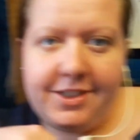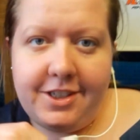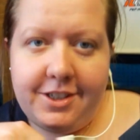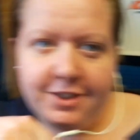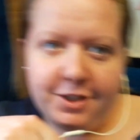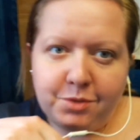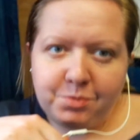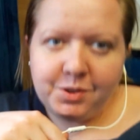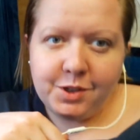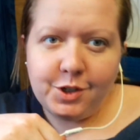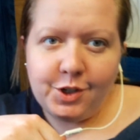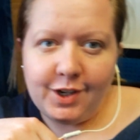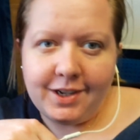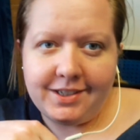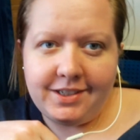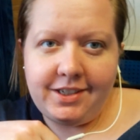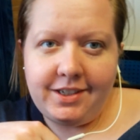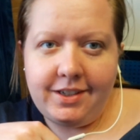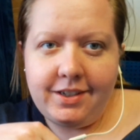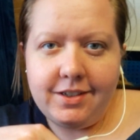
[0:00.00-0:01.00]
Dzień dobry
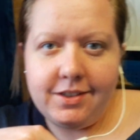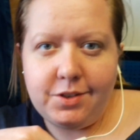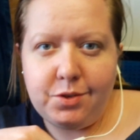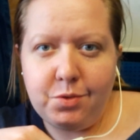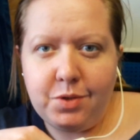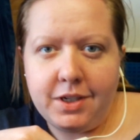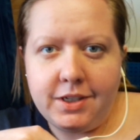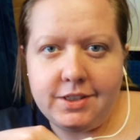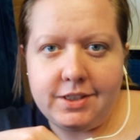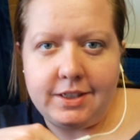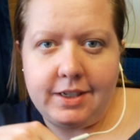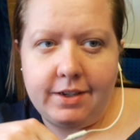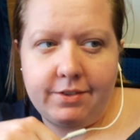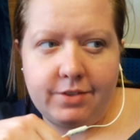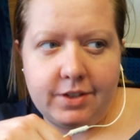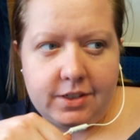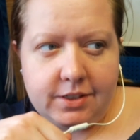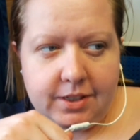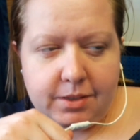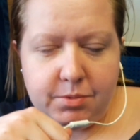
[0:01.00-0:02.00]
kochani. Słuchajcie,
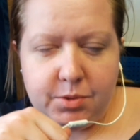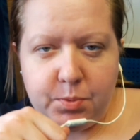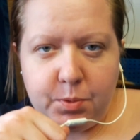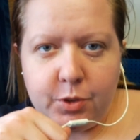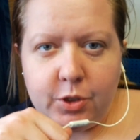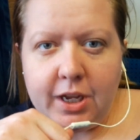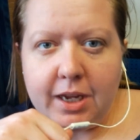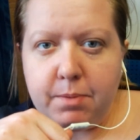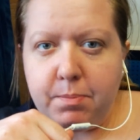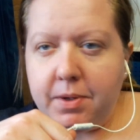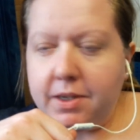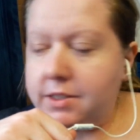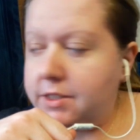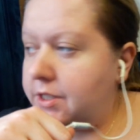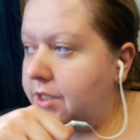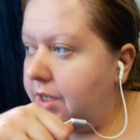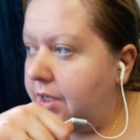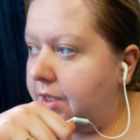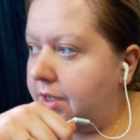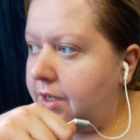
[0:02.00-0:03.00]
ja wracam z
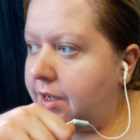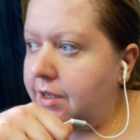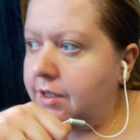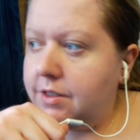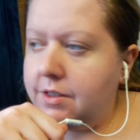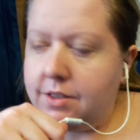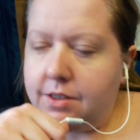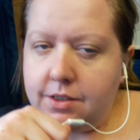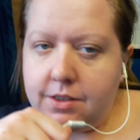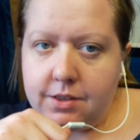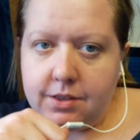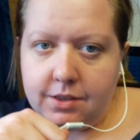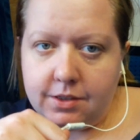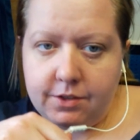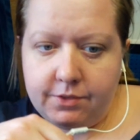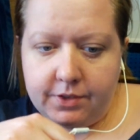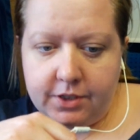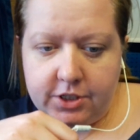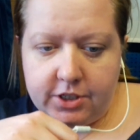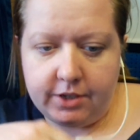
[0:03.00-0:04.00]
Podkarpacia
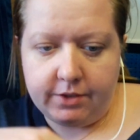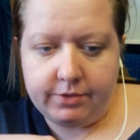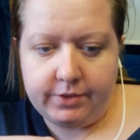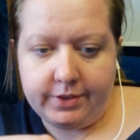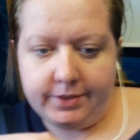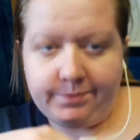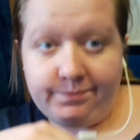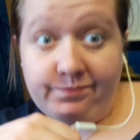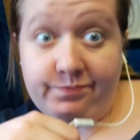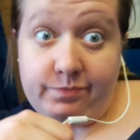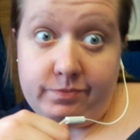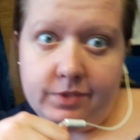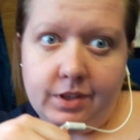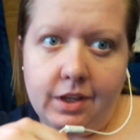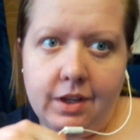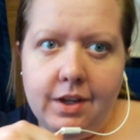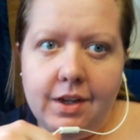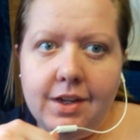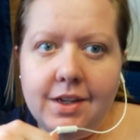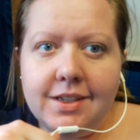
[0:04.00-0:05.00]
e, do Warszawy.
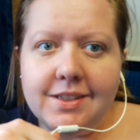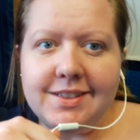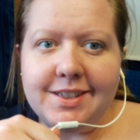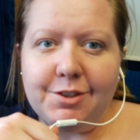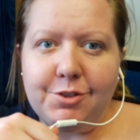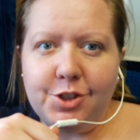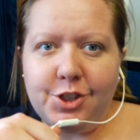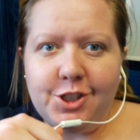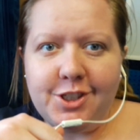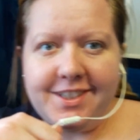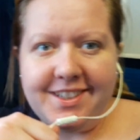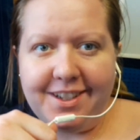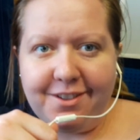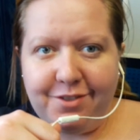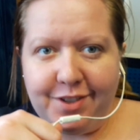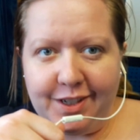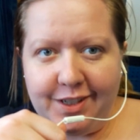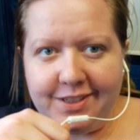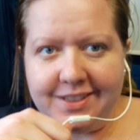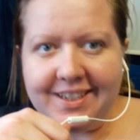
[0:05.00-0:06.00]
Całe życie
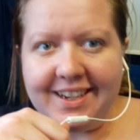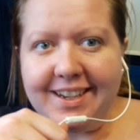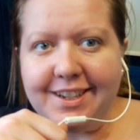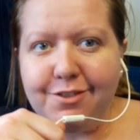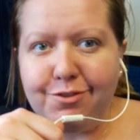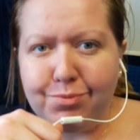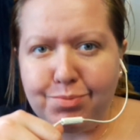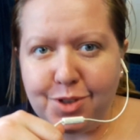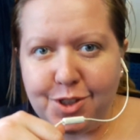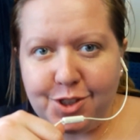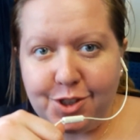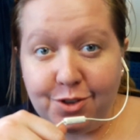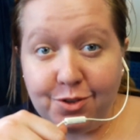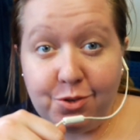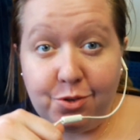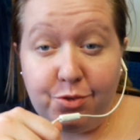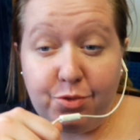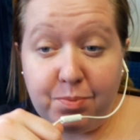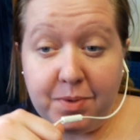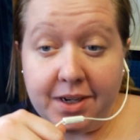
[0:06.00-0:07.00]
na walizkach i w
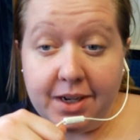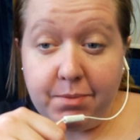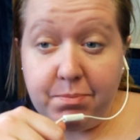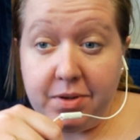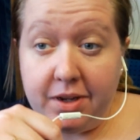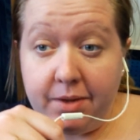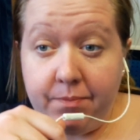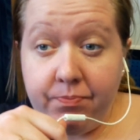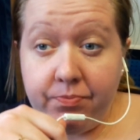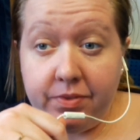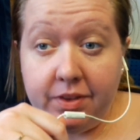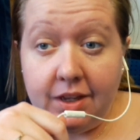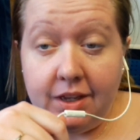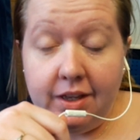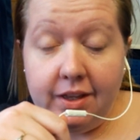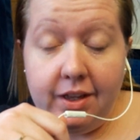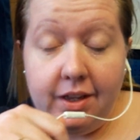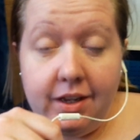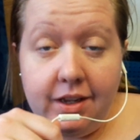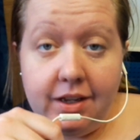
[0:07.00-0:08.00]
pociągu w PKP.
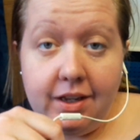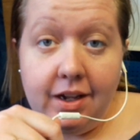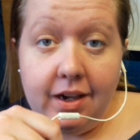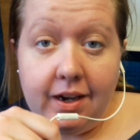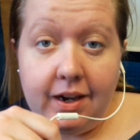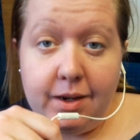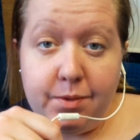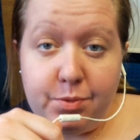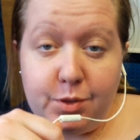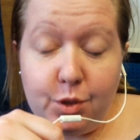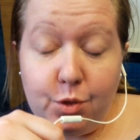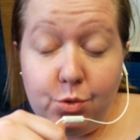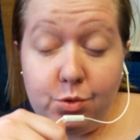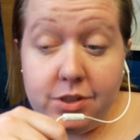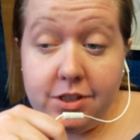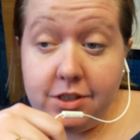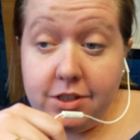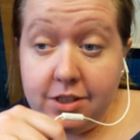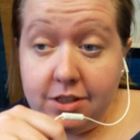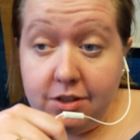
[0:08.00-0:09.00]

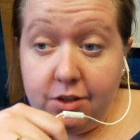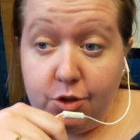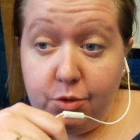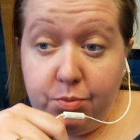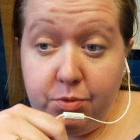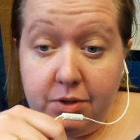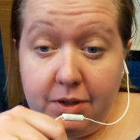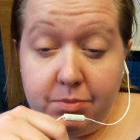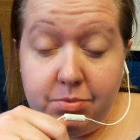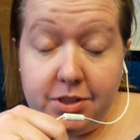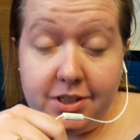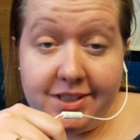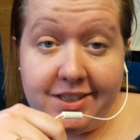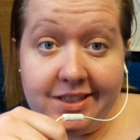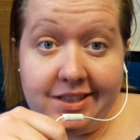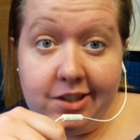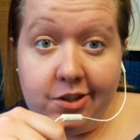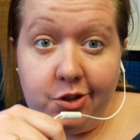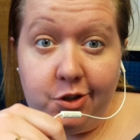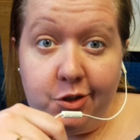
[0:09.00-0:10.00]
Absolutnie się dorobiłam
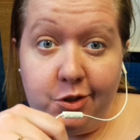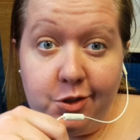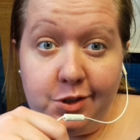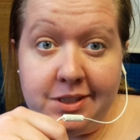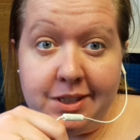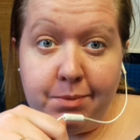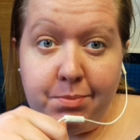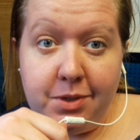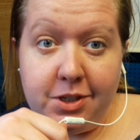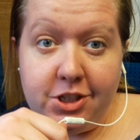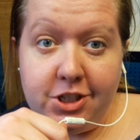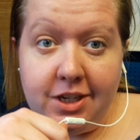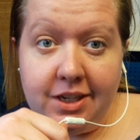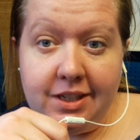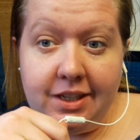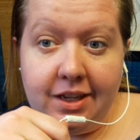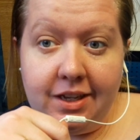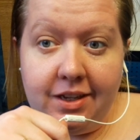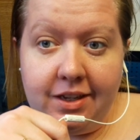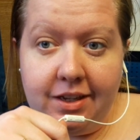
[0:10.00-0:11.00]
przez to
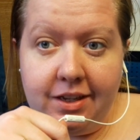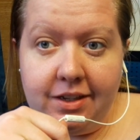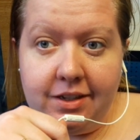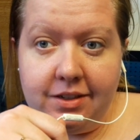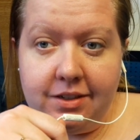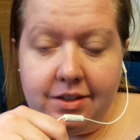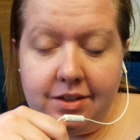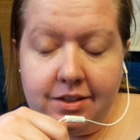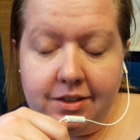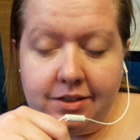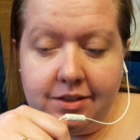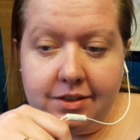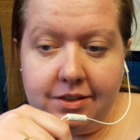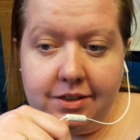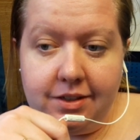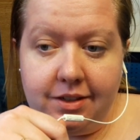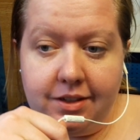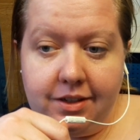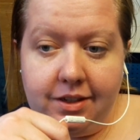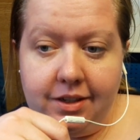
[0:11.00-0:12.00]
zapraszanie
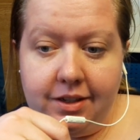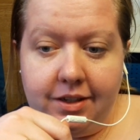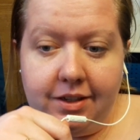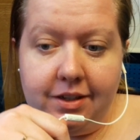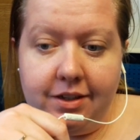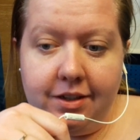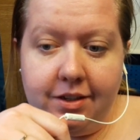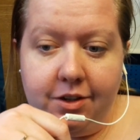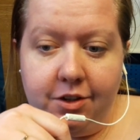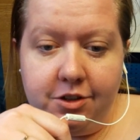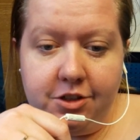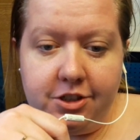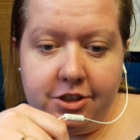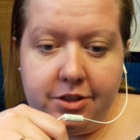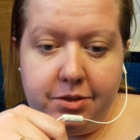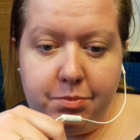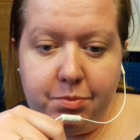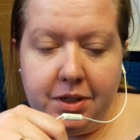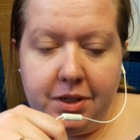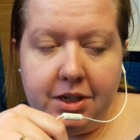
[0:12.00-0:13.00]
e,
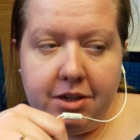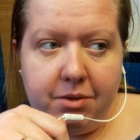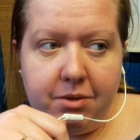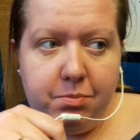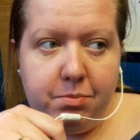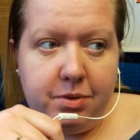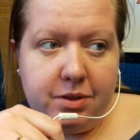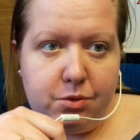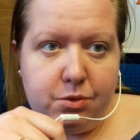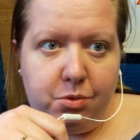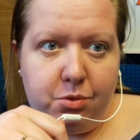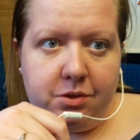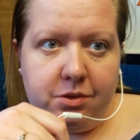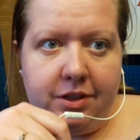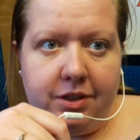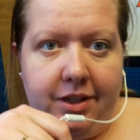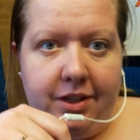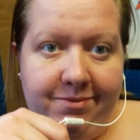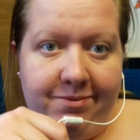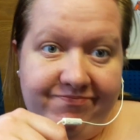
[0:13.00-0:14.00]
gości. Biegałam bez
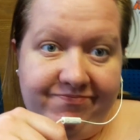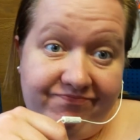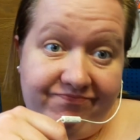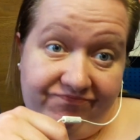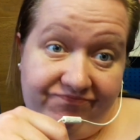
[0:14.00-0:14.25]
kurtki.